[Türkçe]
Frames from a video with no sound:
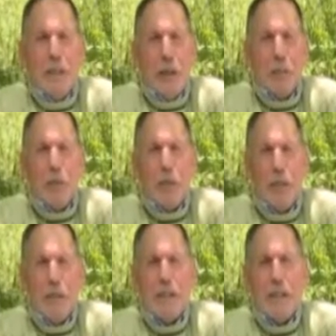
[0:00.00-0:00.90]
Yaptığı
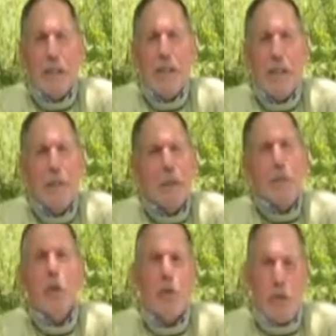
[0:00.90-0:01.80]
hizmetlerden
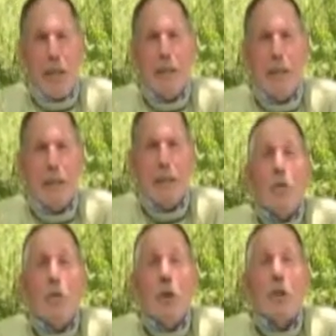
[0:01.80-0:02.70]
memnunuz yani.
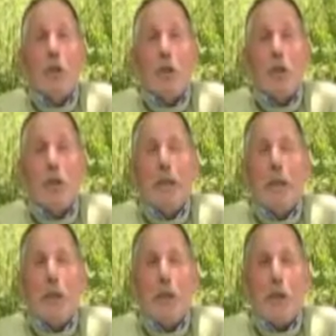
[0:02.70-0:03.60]
Çok teşekkür
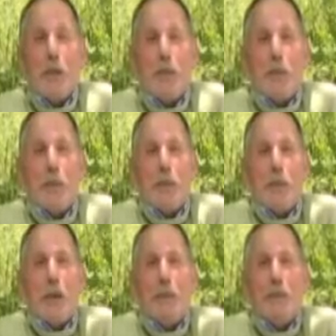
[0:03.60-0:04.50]
ederim Aşkın
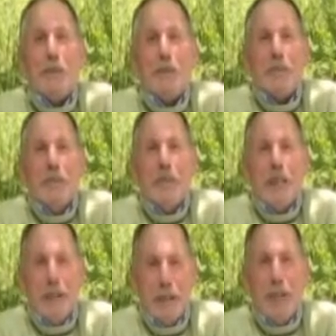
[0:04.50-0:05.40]
Başkanımıza.
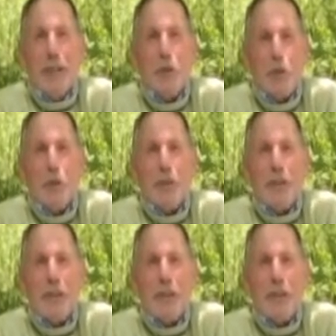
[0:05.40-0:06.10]
Allah razı olsun.